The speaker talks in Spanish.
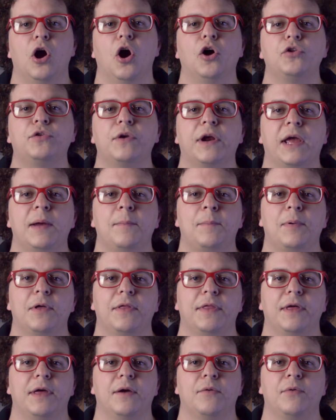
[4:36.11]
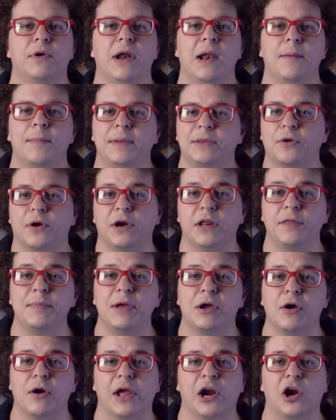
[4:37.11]
Otro ejemplo de un elemento
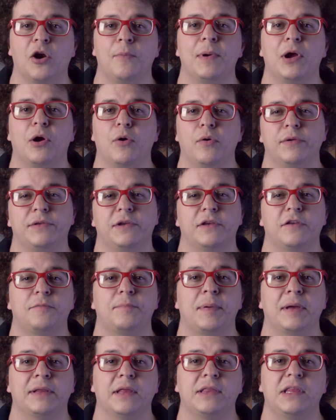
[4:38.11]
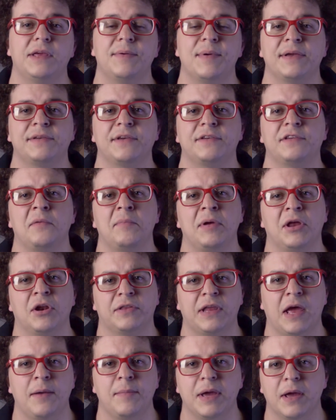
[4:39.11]
rítmico que rompe con nuestras expectativas es el
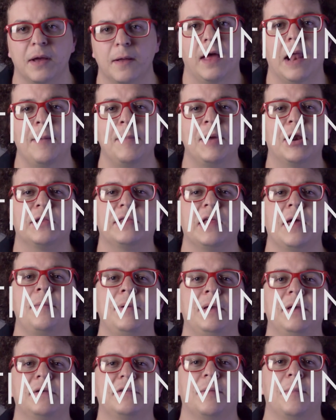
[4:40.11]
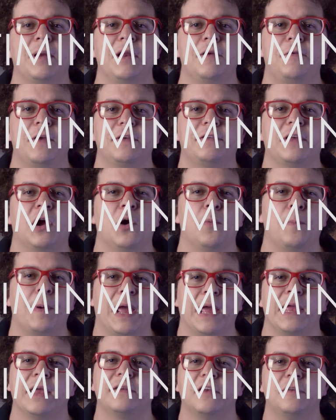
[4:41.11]
microtiming. El microtiming se manifiesta con
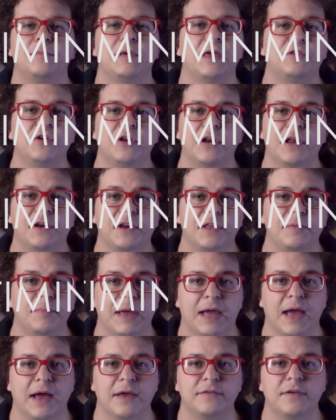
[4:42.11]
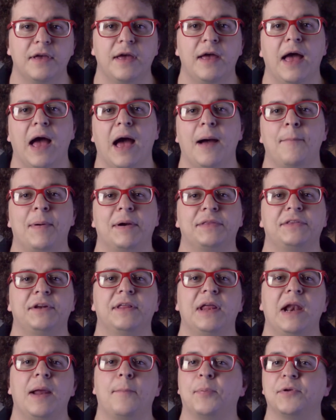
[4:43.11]
pequeñas desviaciones rítmicas a partir
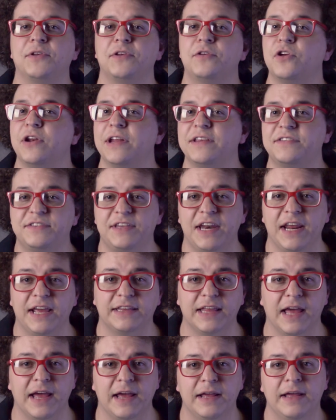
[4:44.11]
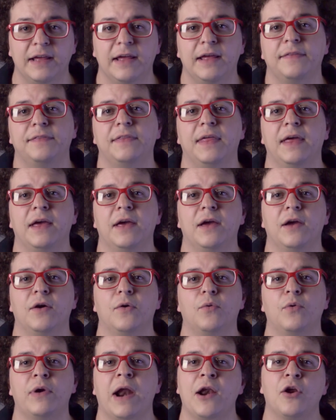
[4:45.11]
de la posición estricta de
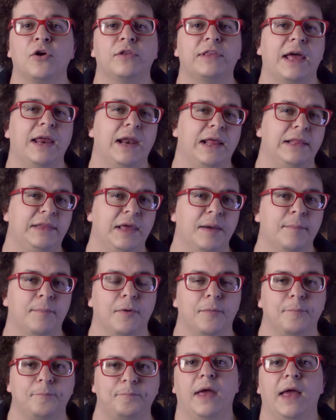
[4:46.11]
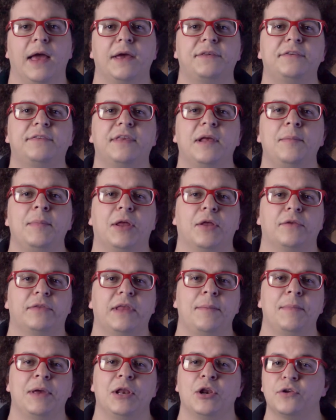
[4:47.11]
una nota en el tiempo. Existe el
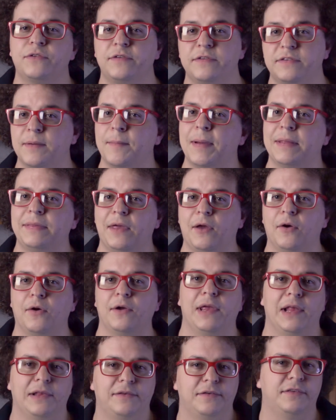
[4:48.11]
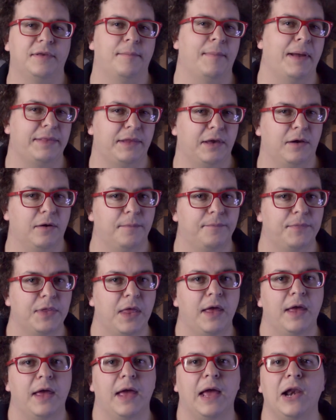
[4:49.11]
microtiming no sistemático y el sistemático.
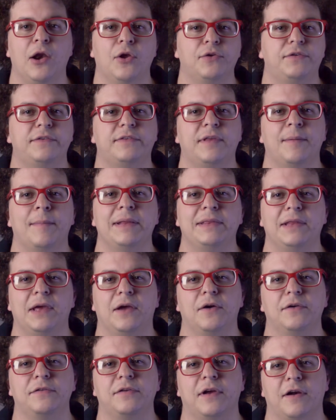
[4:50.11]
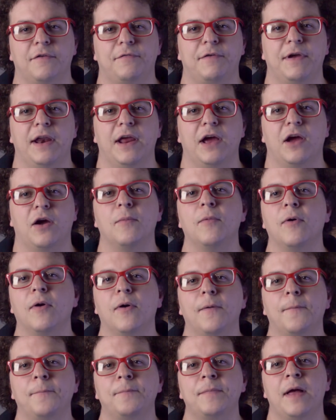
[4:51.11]
El no sistemático se refiere
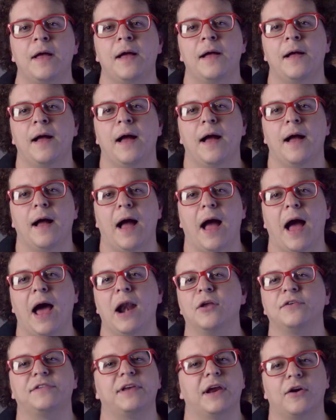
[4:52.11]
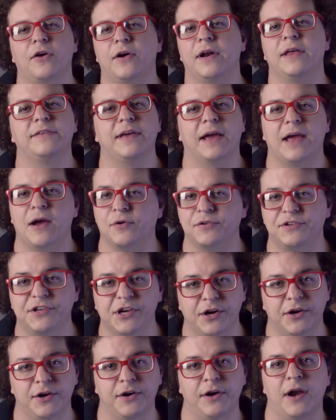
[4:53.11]
como a los errores de
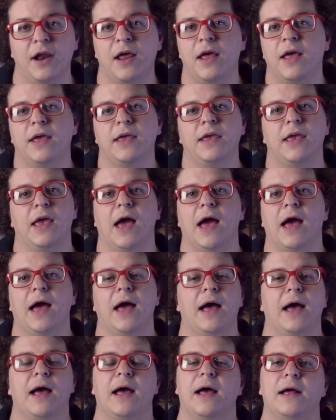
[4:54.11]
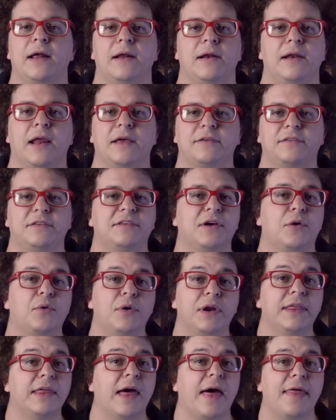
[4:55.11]
ejecución y a las
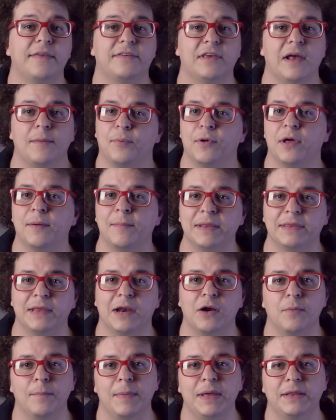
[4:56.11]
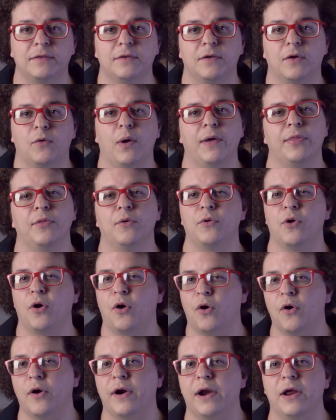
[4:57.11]
inseguridades al poder mantener un beat cuando uno
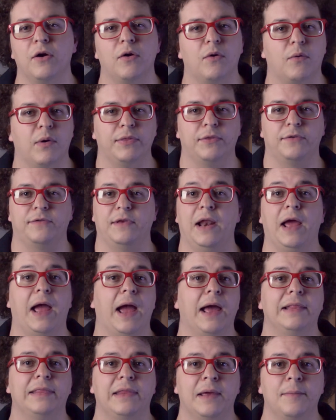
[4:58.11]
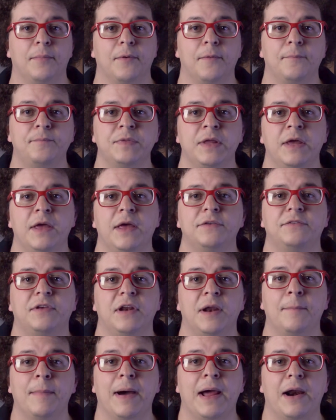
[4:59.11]
corre o cuando se le cae el tempo.
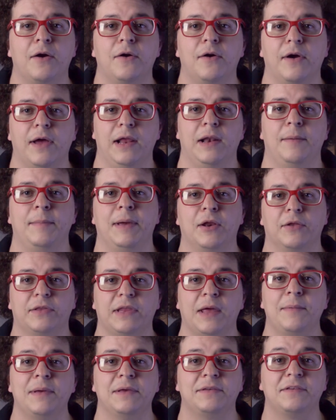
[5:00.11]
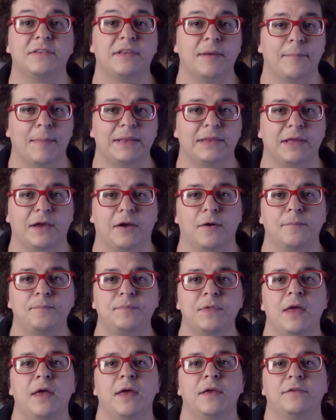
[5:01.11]
Sin embargo, el microtiming sistemático
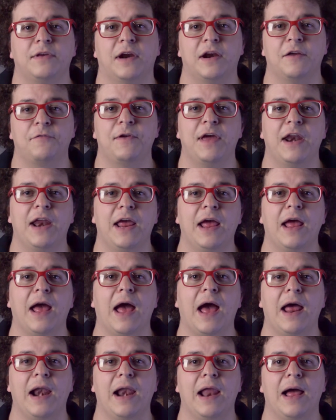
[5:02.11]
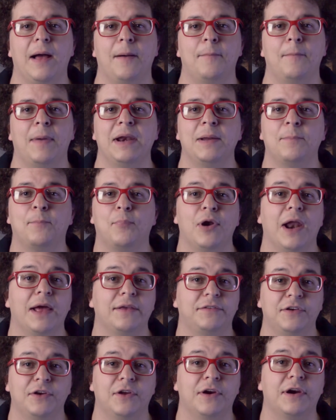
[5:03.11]
se refiere a la
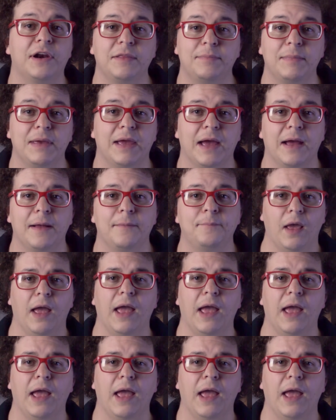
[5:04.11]
manipulación rítmica